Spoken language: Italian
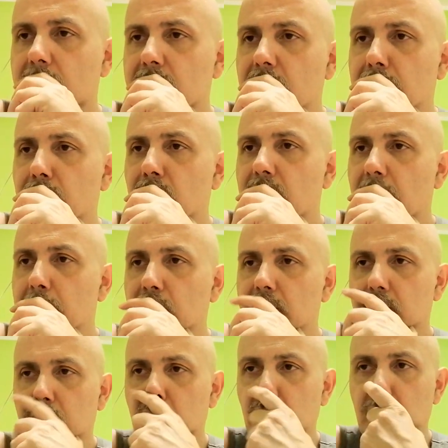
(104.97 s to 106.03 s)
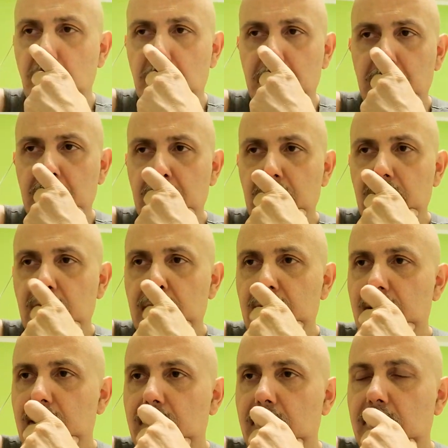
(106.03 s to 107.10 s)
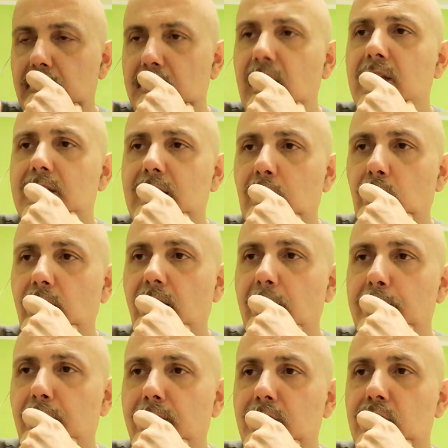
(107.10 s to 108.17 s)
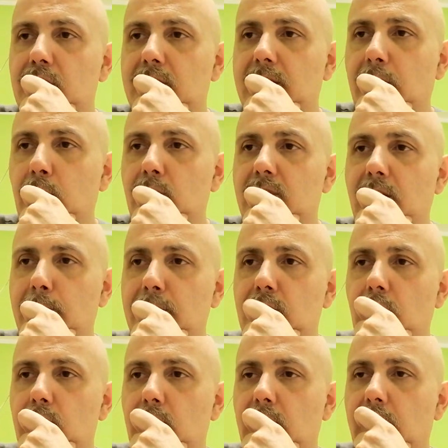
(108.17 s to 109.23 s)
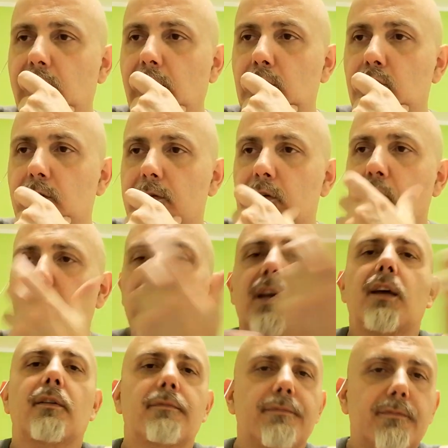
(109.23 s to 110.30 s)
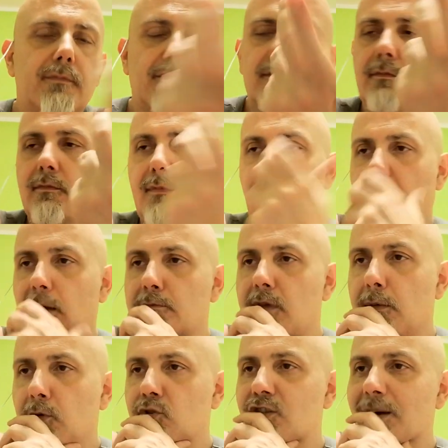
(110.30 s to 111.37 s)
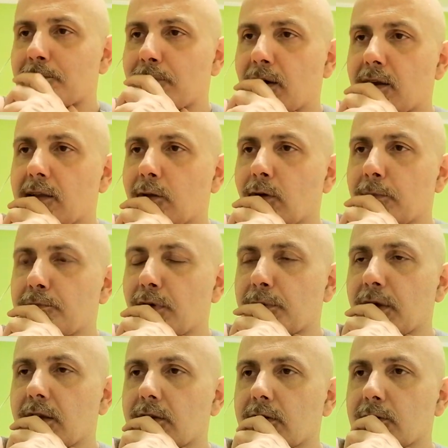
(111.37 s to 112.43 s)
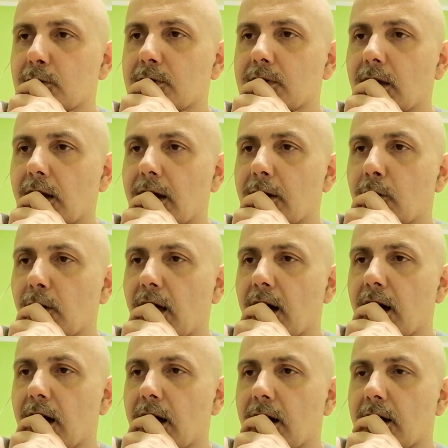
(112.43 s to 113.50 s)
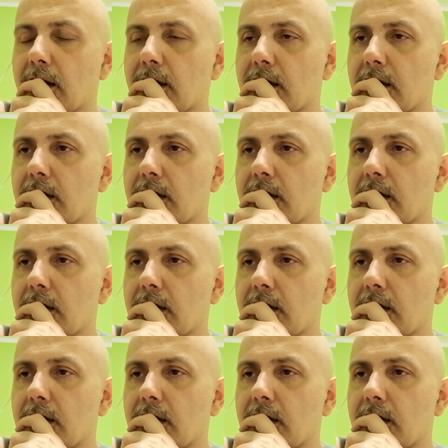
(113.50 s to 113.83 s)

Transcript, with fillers: se vogliamo di studio nel secondo tempo invece c'è stato questo episodio del calcio di rigore che abbiamo già parlato ampiamente su questa regola